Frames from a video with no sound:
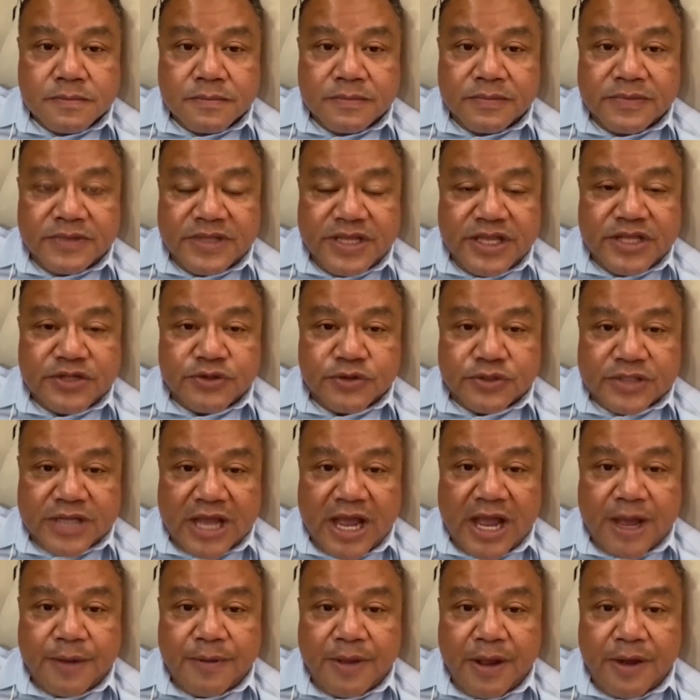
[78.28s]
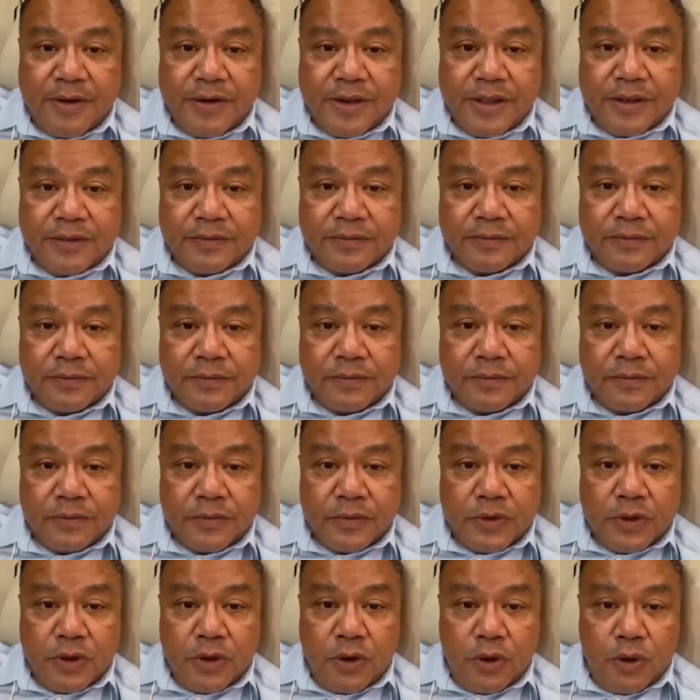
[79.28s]
ที่สุดท้าย แล้วเนี่ย
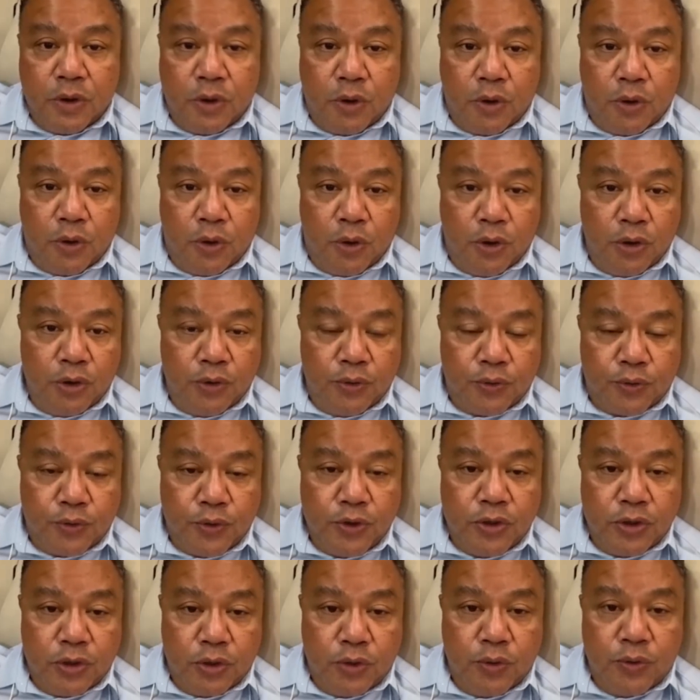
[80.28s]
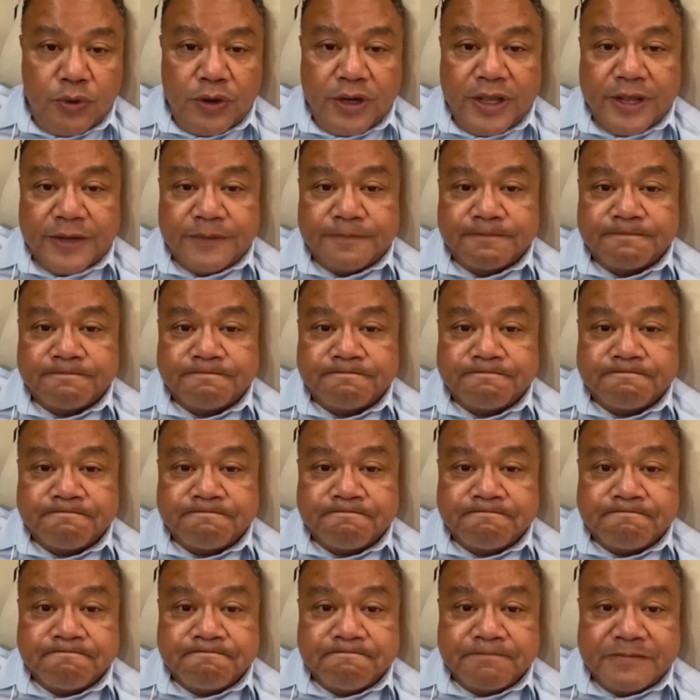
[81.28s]
คนรุ่นลุงเนี่ย
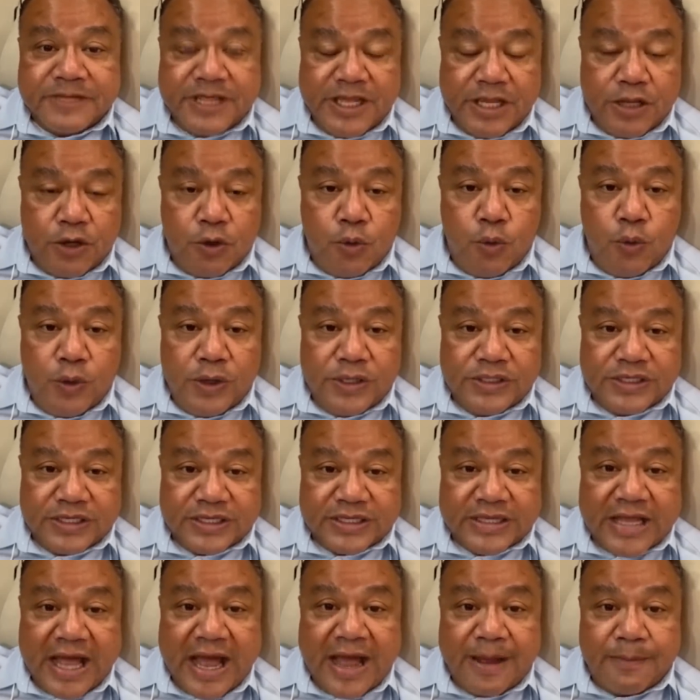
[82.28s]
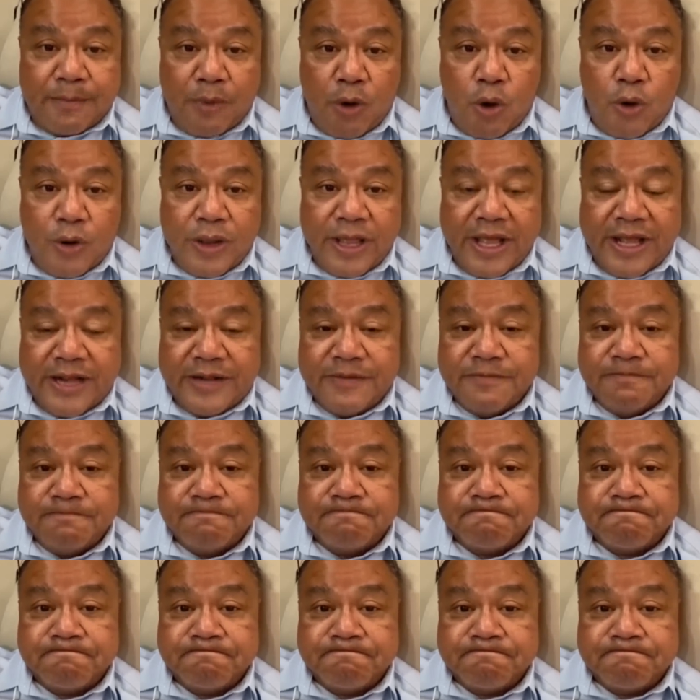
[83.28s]
ที่ควรจะตามองเห็น
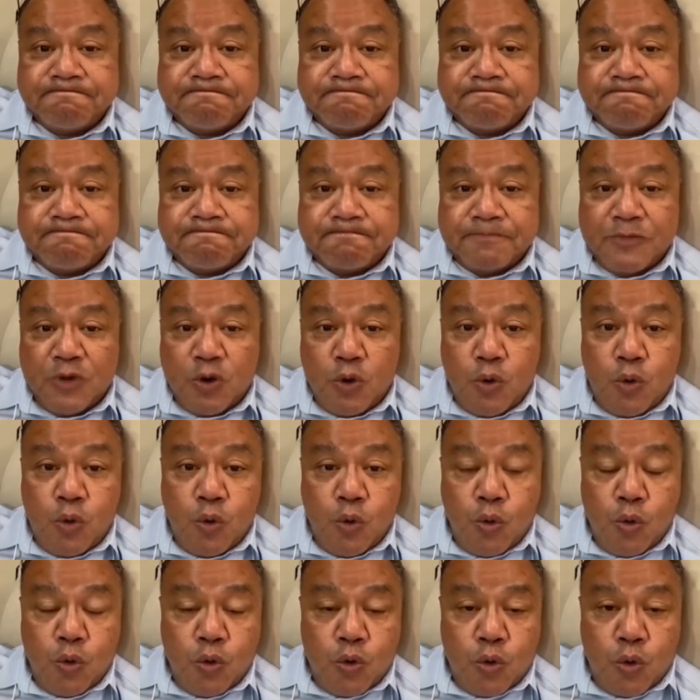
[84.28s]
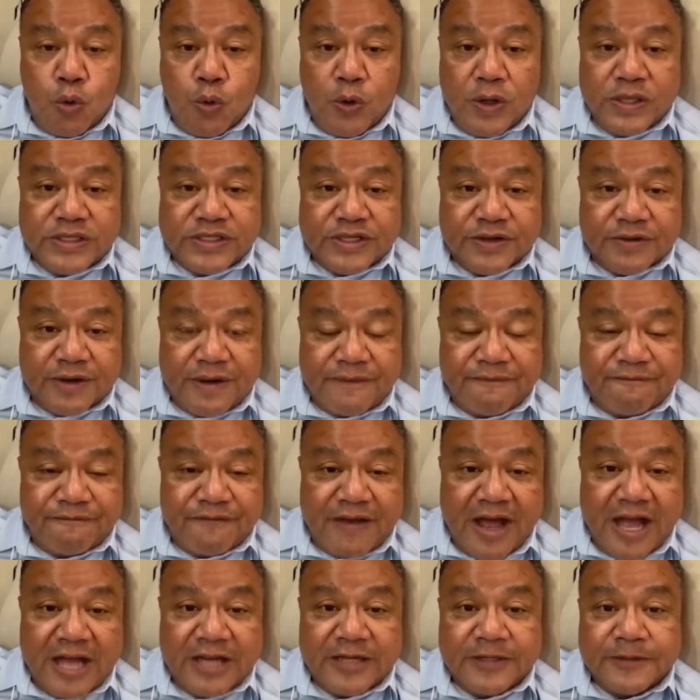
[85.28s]
หูควรจะรับฟั
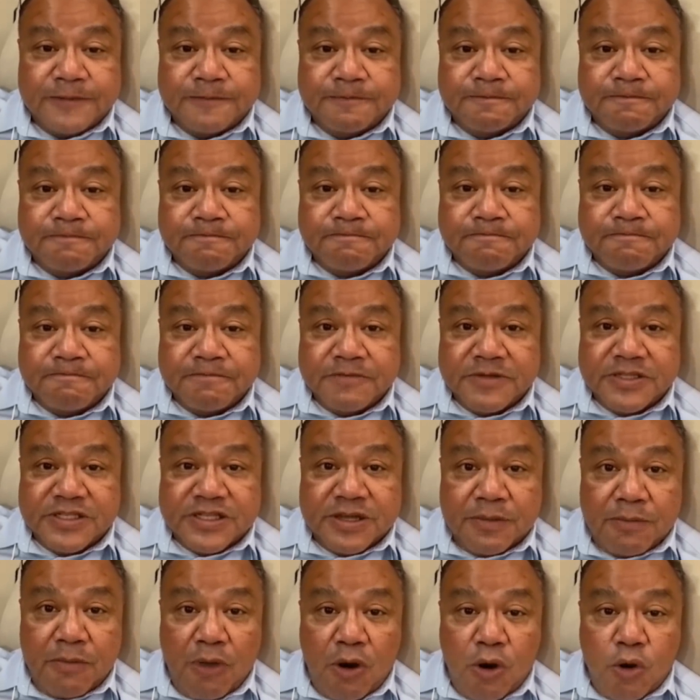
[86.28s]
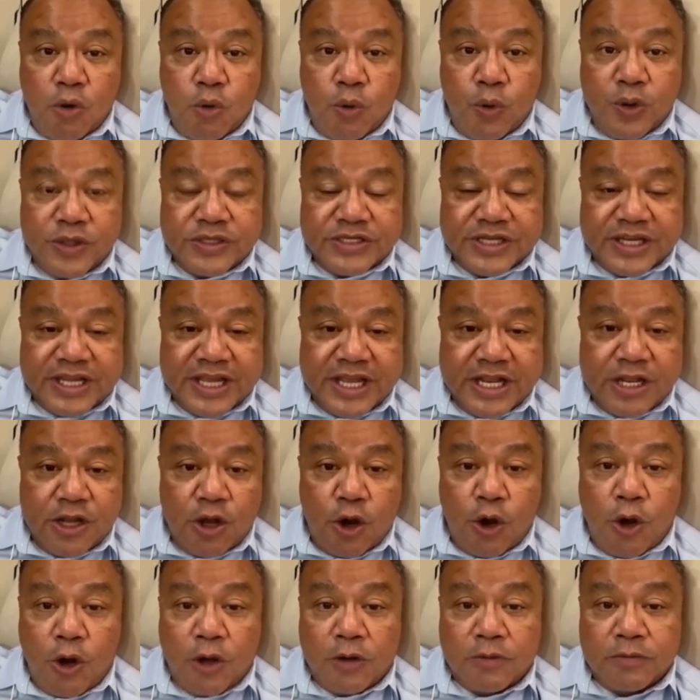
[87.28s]
ง สมองควรจะคิดอ
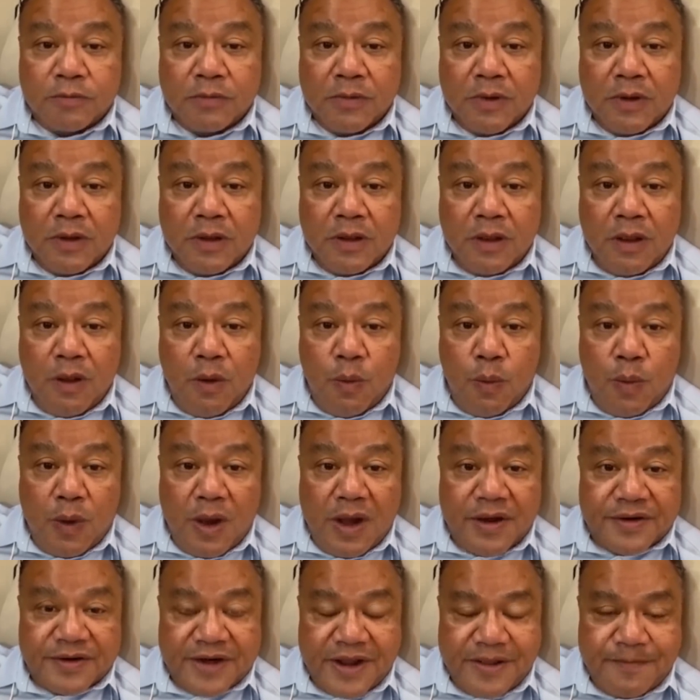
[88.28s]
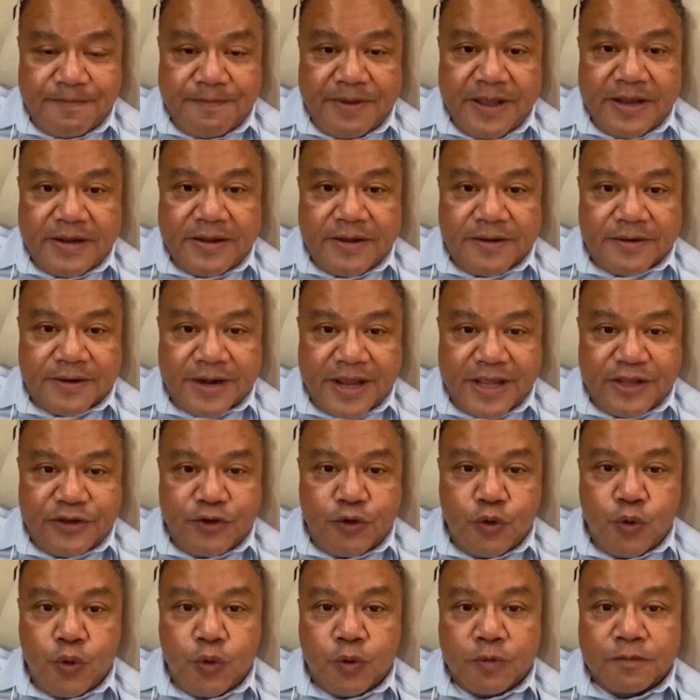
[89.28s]
อก ว่าอะไรผิดอะไร
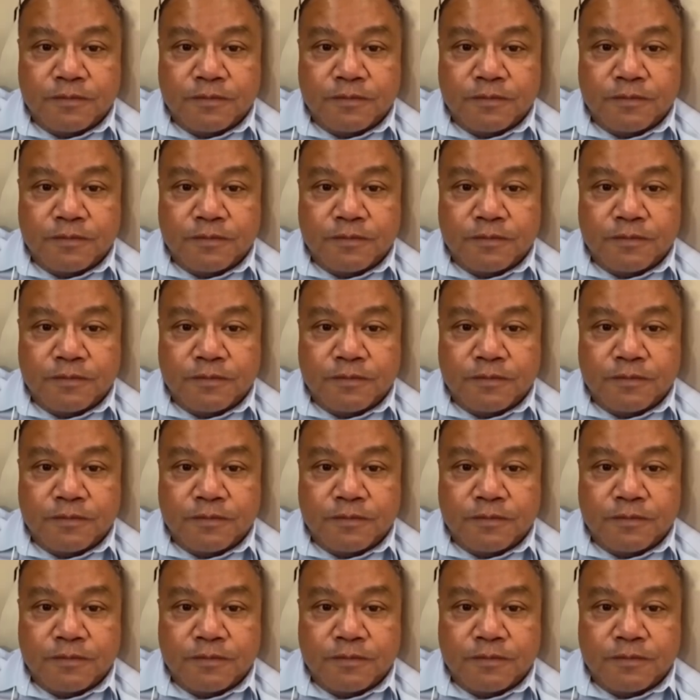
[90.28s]
ถูก